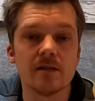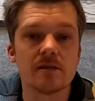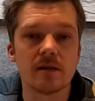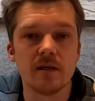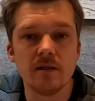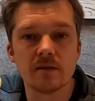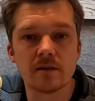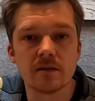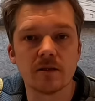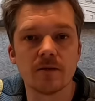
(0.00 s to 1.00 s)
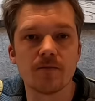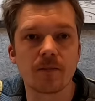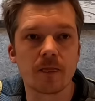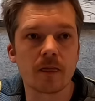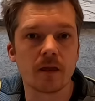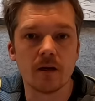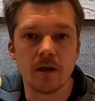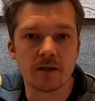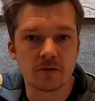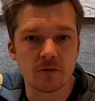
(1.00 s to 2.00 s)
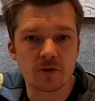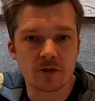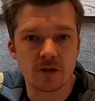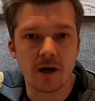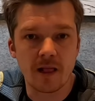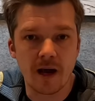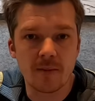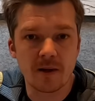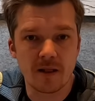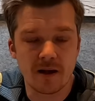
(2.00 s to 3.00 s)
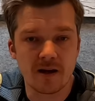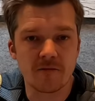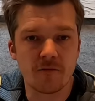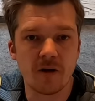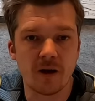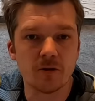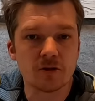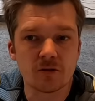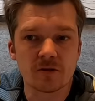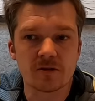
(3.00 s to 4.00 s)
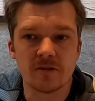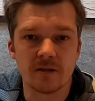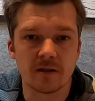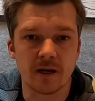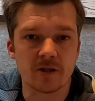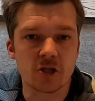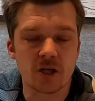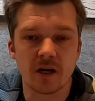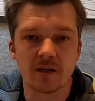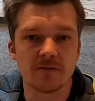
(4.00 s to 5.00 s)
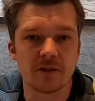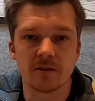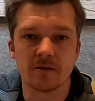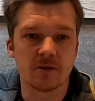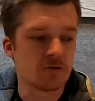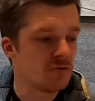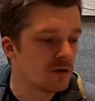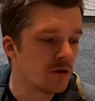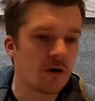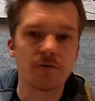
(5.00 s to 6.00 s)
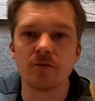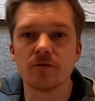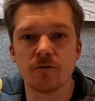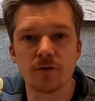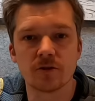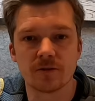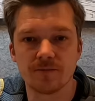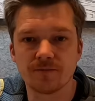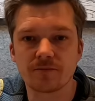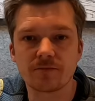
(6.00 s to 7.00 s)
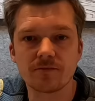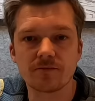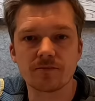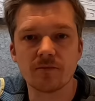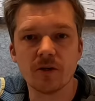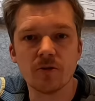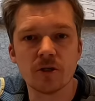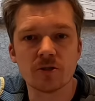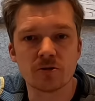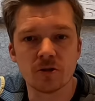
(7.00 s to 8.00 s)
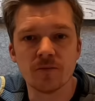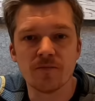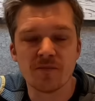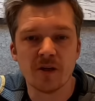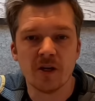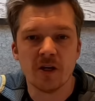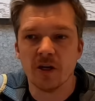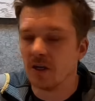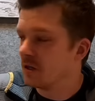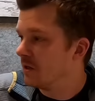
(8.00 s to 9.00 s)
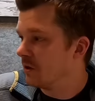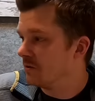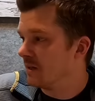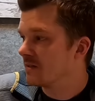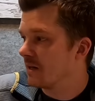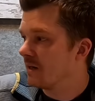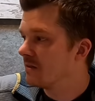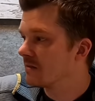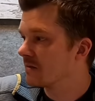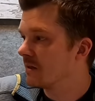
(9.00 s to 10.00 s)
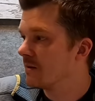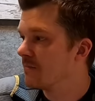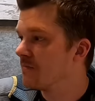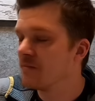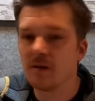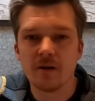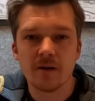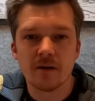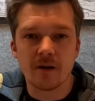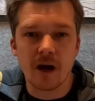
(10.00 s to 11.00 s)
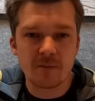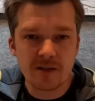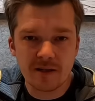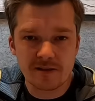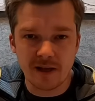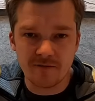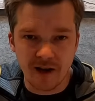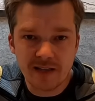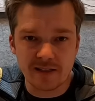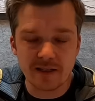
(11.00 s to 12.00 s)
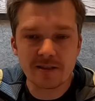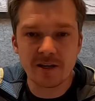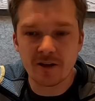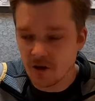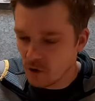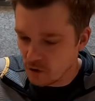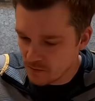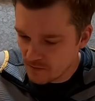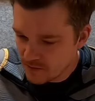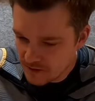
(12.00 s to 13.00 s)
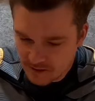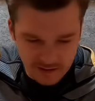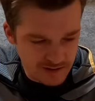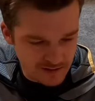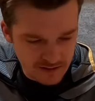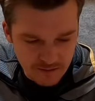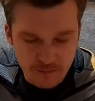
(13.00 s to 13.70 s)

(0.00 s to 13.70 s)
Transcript: installierte mh, hm, elektronische Alarmanlagen für Autos, die dann anschlagen, wenn eine Tür geöffnet wird oder so. Genau, und das alles ähm, habe ich jetzt erweitert um diesen